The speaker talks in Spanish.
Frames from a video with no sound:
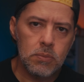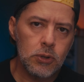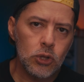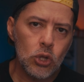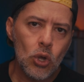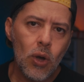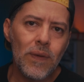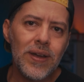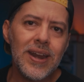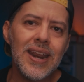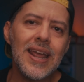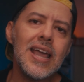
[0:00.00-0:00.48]

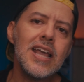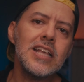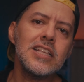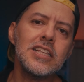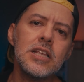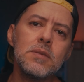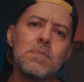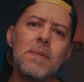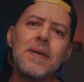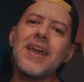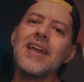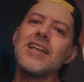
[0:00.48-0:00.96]
invito a ver
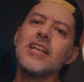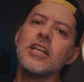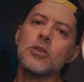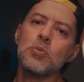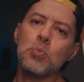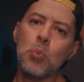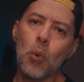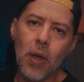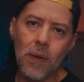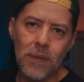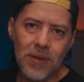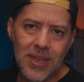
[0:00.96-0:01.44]
estas
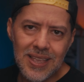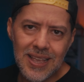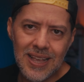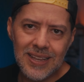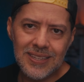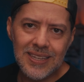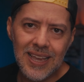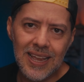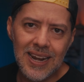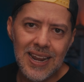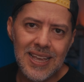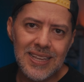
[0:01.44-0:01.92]
pequeñas
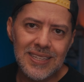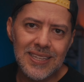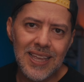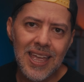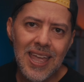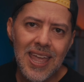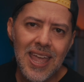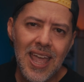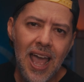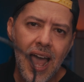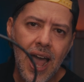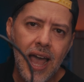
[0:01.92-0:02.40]
pruebillas que le
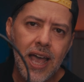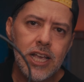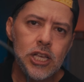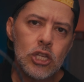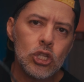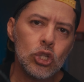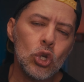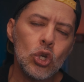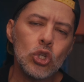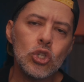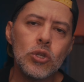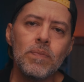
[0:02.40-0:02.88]
hice a
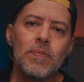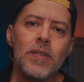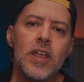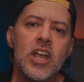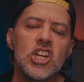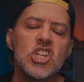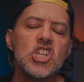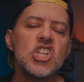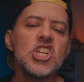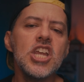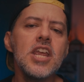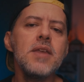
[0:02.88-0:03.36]
estos
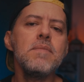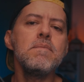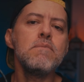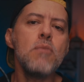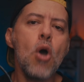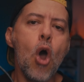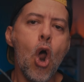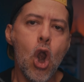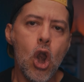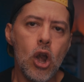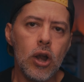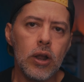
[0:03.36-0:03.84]

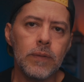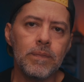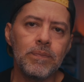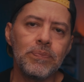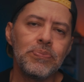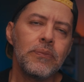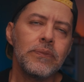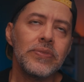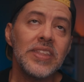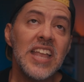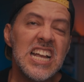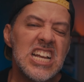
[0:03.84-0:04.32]
Shimbol.
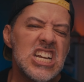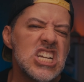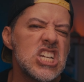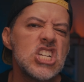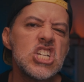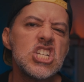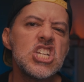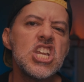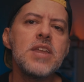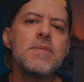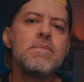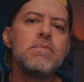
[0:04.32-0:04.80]

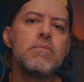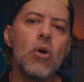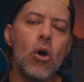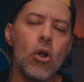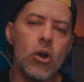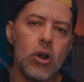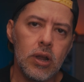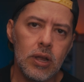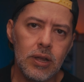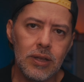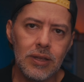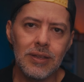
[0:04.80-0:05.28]

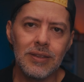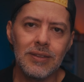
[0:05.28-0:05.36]
Shimbol.